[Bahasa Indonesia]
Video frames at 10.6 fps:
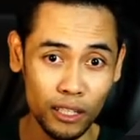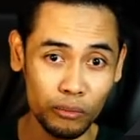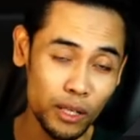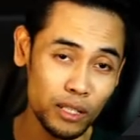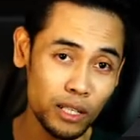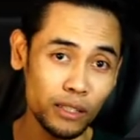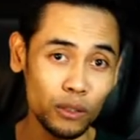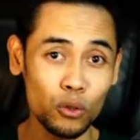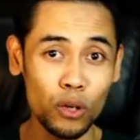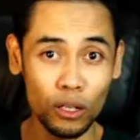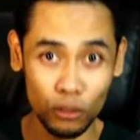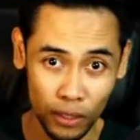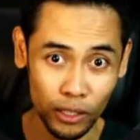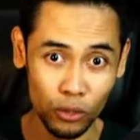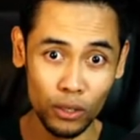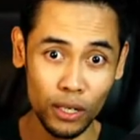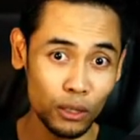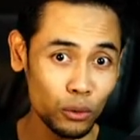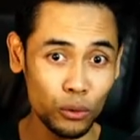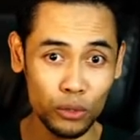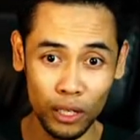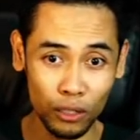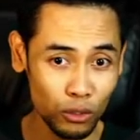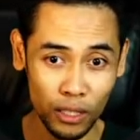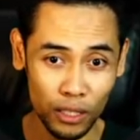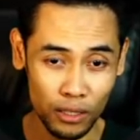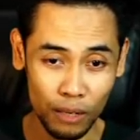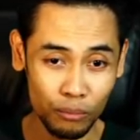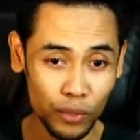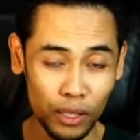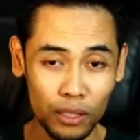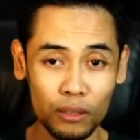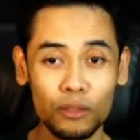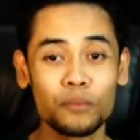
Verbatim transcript: Biasanya itu 200 kali 200, 100 kali something gitu.